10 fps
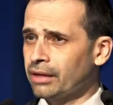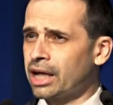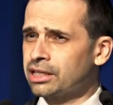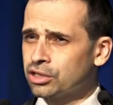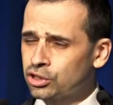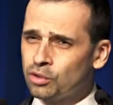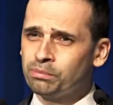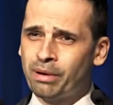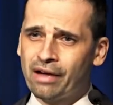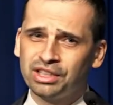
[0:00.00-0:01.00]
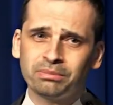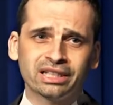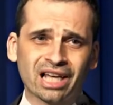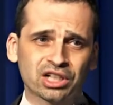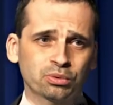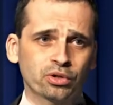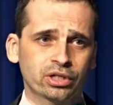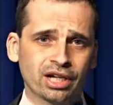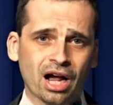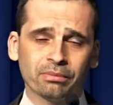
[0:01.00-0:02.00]
ale są pewnymi
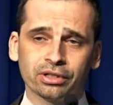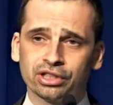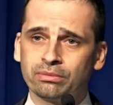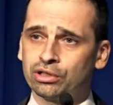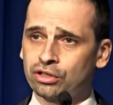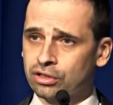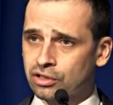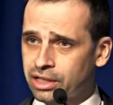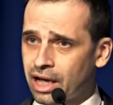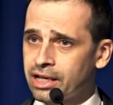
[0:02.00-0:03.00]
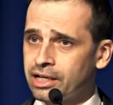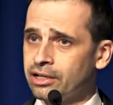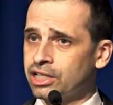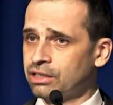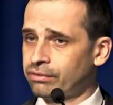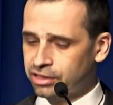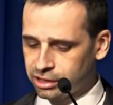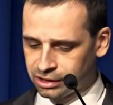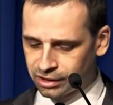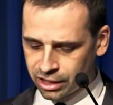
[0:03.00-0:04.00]
zaszłościami, czymś, co zostaje z
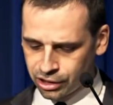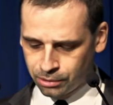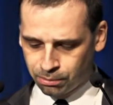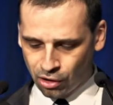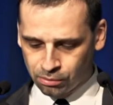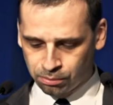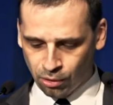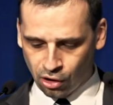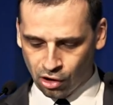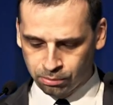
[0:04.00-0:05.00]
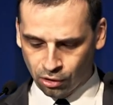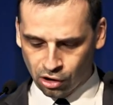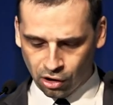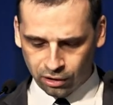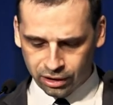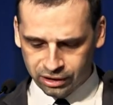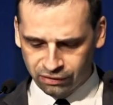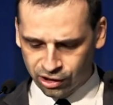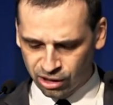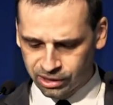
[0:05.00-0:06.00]
wcześniejszych po, po, pokoleń.
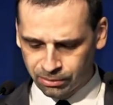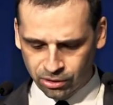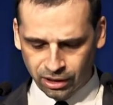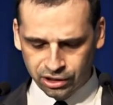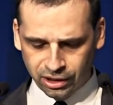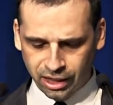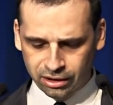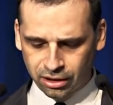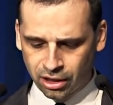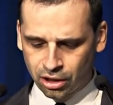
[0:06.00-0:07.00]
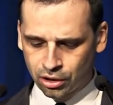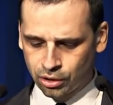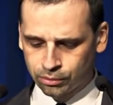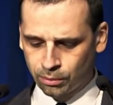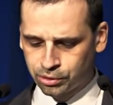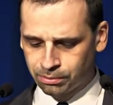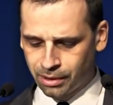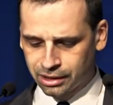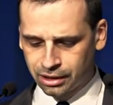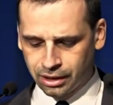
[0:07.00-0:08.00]
I wiadomo na przykład, że kiedy są to
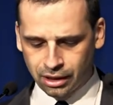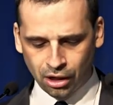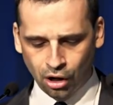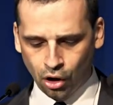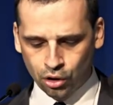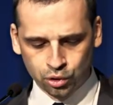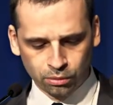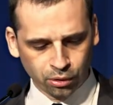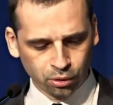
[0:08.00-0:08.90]
przypadki osób,